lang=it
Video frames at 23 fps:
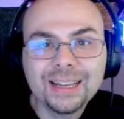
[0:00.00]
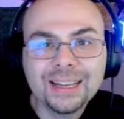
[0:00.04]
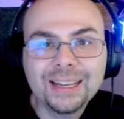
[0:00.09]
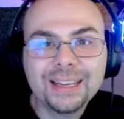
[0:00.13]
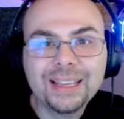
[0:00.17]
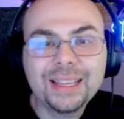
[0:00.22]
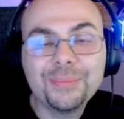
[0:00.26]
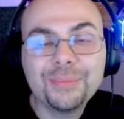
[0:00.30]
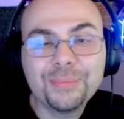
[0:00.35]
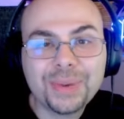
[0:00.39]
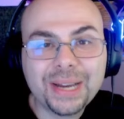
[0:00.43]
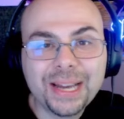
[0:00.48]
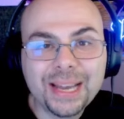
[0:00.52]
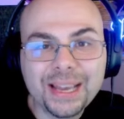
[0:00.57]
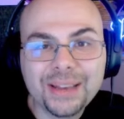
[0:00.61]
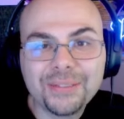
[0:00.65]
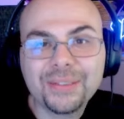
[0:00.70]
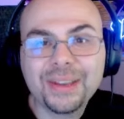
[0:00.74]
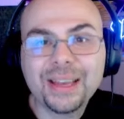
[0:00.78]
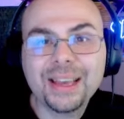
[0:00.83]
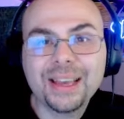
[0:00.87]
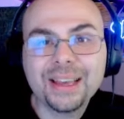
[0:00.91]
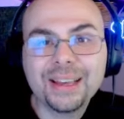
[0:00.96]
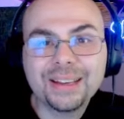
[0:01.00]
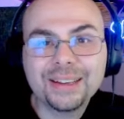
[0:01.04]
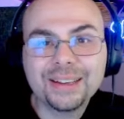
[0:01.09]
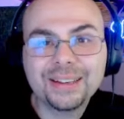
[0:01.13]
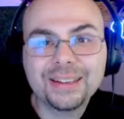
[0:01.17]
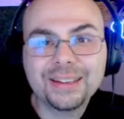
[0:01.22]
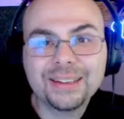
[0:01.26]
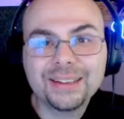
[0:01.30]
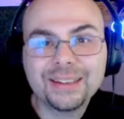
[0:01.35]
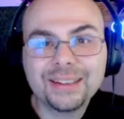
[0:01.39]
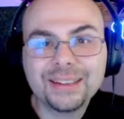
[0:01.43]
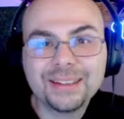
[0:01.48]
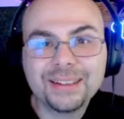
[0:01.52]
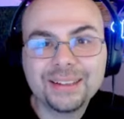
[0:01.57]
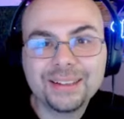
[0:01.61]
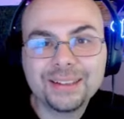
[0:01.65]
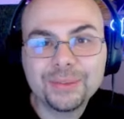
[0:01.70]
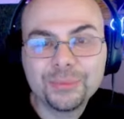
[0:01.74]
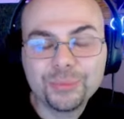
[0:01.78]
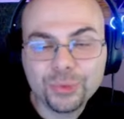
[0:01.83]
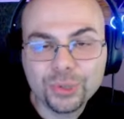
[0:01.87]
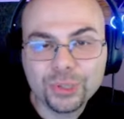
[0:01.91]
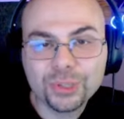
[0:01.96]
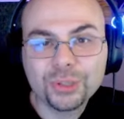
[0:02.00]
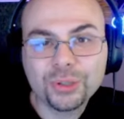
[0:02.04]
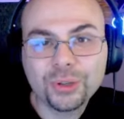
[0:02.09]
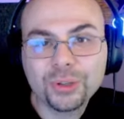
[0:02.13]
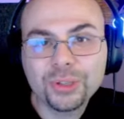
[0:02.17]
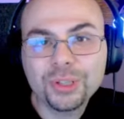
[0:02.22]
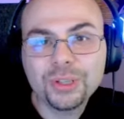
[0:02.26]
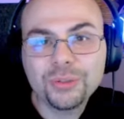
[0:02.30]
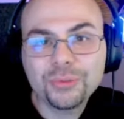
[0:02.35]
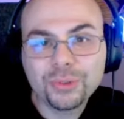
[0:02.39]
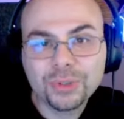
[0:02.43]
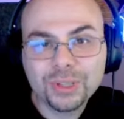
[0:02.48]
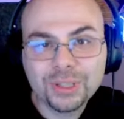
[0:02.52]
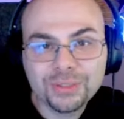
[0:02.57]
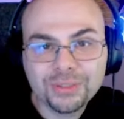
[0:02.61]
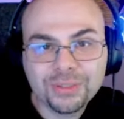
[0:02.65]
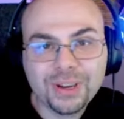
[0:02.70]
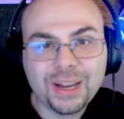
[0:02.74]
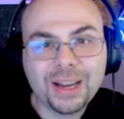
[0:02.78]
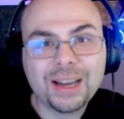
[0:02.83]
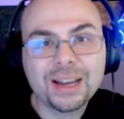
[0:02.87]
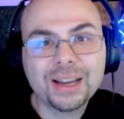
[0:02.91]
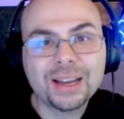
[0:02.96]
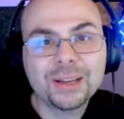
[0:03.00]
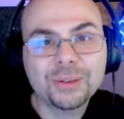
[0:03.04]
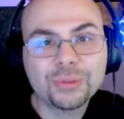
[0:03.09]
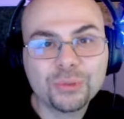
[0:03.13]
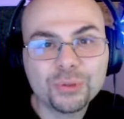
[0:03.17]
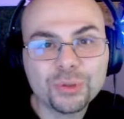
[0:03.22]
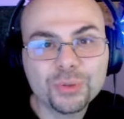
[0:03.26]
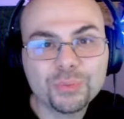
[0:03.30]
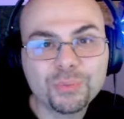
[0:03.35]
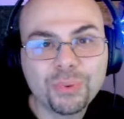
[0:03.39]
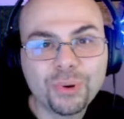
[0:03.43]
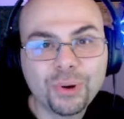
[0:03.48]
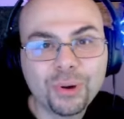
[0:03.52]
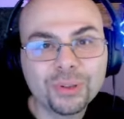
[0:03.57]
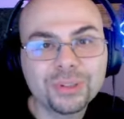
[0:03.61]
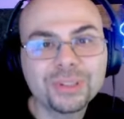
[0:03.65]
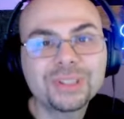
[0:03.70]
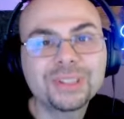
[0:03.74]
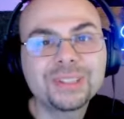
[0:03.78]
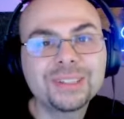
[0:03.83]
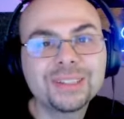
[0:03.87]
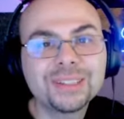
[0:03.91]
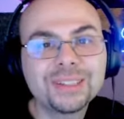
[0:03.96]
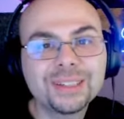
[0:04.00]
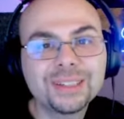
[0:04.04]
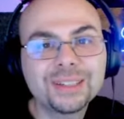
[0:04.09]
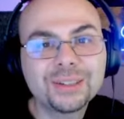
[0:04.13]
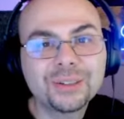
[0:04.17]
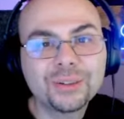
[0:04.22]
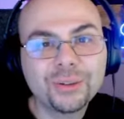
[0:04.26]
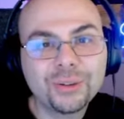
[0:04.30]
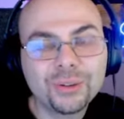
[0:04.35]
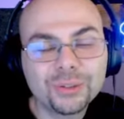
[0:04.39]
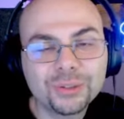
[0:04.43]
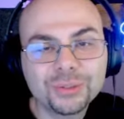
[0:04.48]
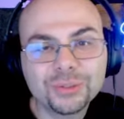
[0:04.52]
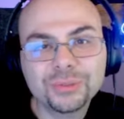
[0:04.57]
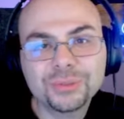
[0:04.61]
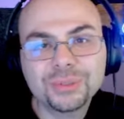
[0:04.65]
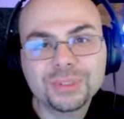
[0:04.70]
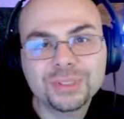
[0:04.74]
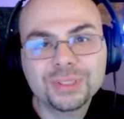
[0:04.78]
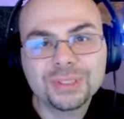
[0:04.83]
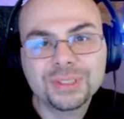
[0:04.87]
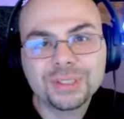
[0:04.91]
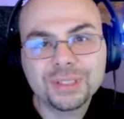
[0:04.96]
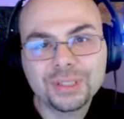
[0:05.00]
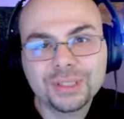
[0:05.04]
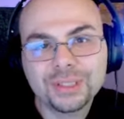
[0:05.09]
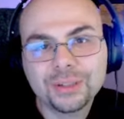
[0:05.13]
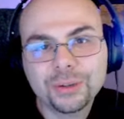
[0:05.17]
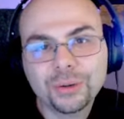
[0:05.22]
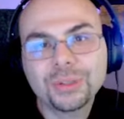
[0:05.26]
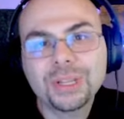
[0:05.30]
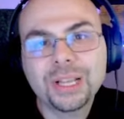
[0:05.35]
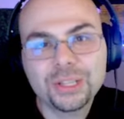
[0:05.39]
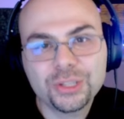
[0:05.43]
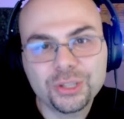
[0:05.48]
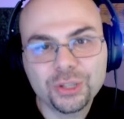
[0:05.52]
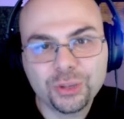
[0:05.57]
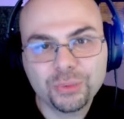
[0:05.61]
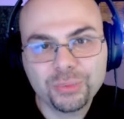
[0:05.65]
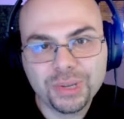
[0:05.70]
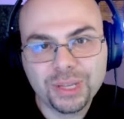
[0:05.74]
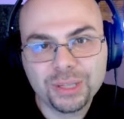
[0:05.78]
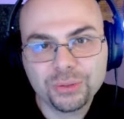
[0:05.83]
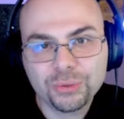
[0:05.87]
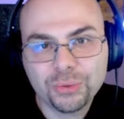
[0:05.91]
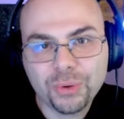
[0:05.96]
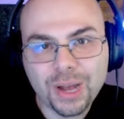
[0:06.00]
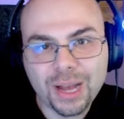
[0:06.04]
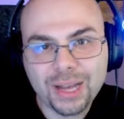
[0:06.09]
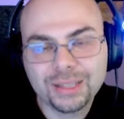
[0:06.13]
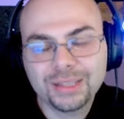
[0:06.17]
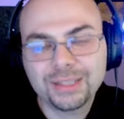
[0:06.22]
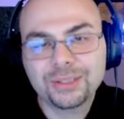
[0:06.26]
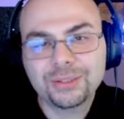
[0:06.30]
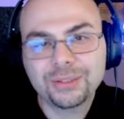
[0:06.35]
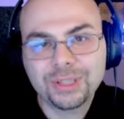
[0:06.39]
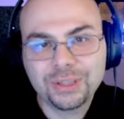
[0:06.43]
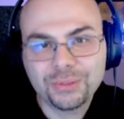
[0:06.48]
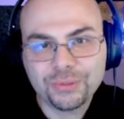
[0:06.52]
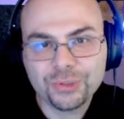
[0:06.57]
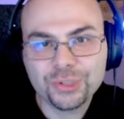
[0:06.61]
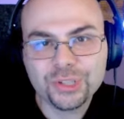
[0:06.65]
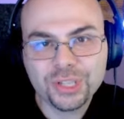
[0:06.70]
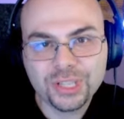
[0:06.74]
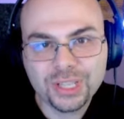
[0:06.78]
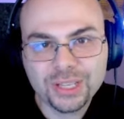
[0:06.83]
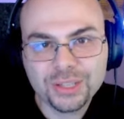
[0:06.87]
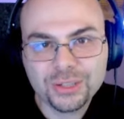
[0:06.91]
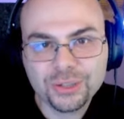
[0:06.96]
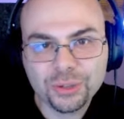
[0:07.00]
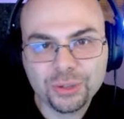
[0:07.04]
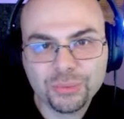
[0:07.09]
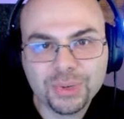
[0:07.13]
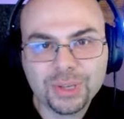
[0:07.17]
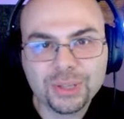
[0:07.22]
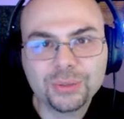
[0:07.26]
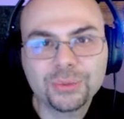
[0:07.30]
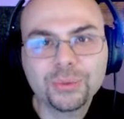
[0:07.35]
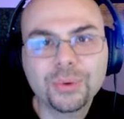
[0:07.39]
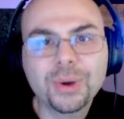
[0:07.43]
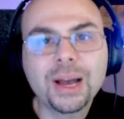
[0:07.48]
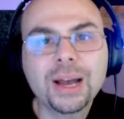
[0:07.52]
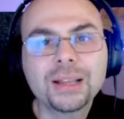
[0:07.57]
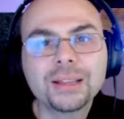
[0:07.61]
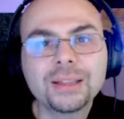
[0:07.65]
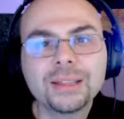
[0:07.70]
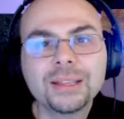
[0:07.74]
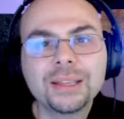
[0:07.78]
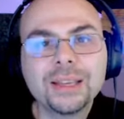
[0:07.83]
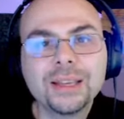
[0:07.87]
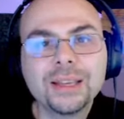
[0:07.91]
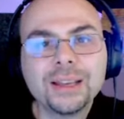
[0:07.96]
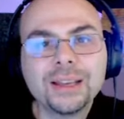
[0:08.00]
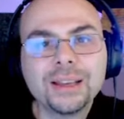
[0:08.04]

Eh, in breve, eh, Buitoni vuole fare uno spot con, un, con, Angelo Branduardi, con la voce di Angelo Branduardi.